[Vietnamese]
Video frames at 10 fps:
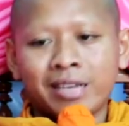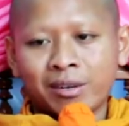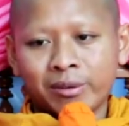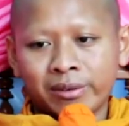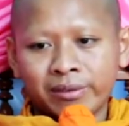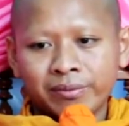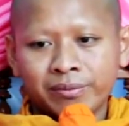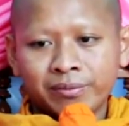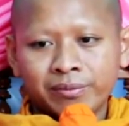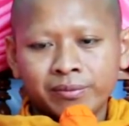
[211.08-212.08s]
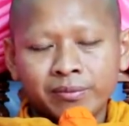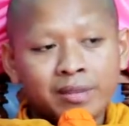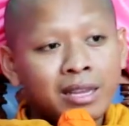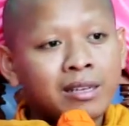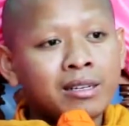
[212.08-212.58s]
chào
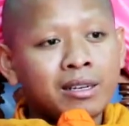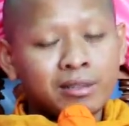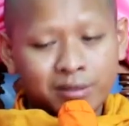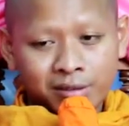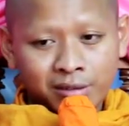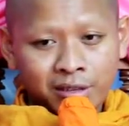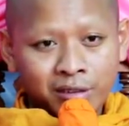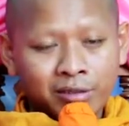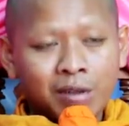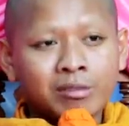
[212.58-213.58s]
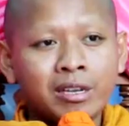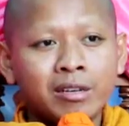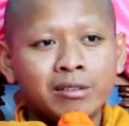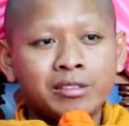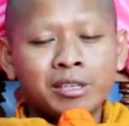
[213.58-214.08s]
nè để dương dương trâu
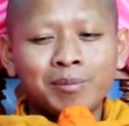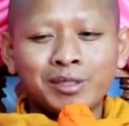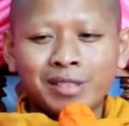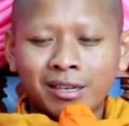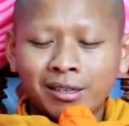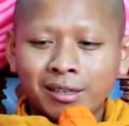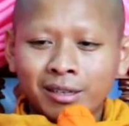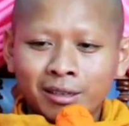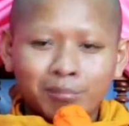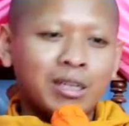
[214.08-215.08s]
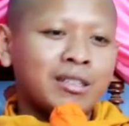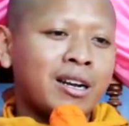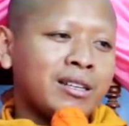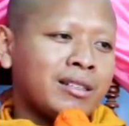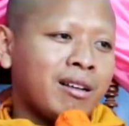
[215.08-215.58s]
cất chê bờ xe mình
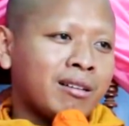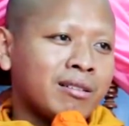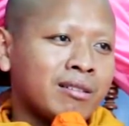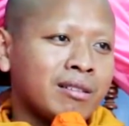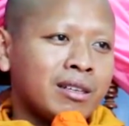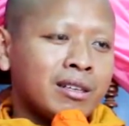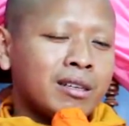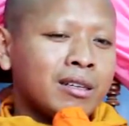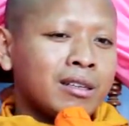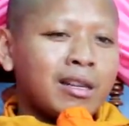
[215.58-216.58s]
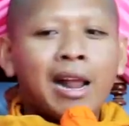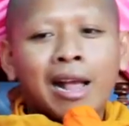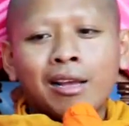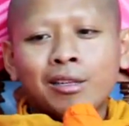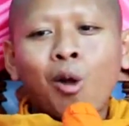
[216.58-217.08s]
trai xong
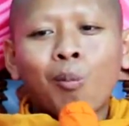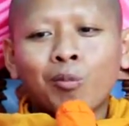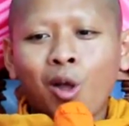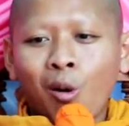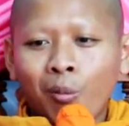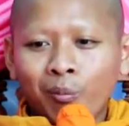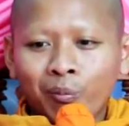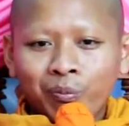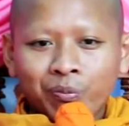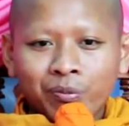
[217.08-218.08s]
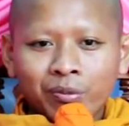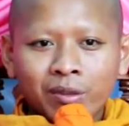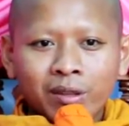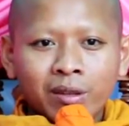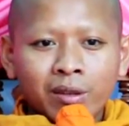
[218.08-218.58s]
nạ thông
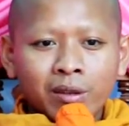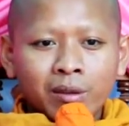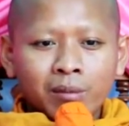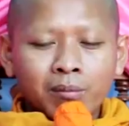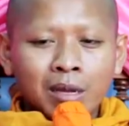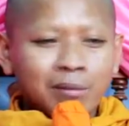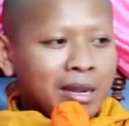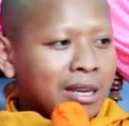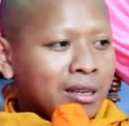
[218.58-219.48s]
mình